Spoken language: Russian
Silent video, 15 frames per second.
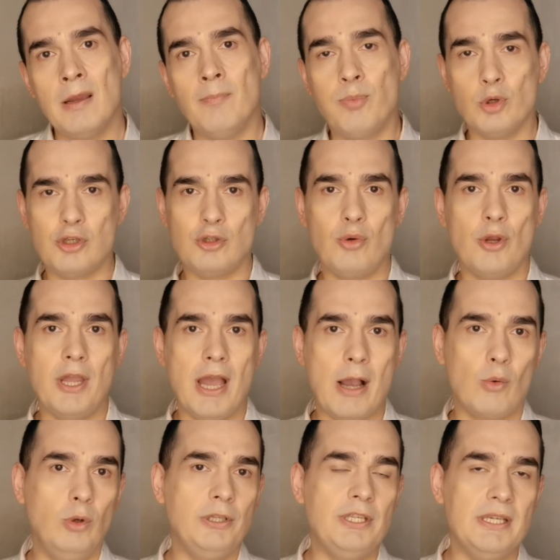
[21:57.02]
пустой
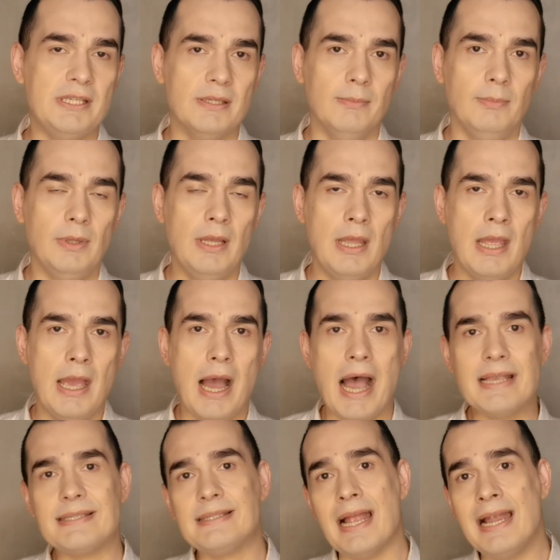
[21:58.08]
оккультизм.
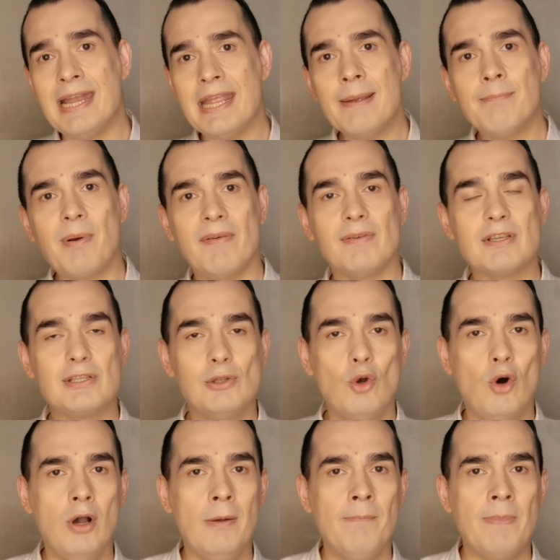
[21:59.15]
Остальным
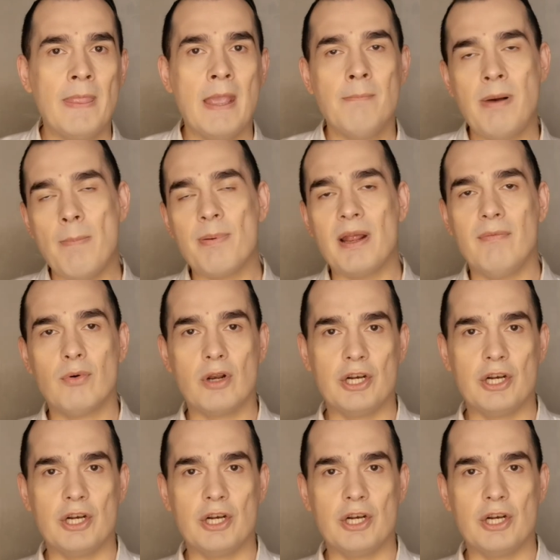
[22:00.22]
повезло по праву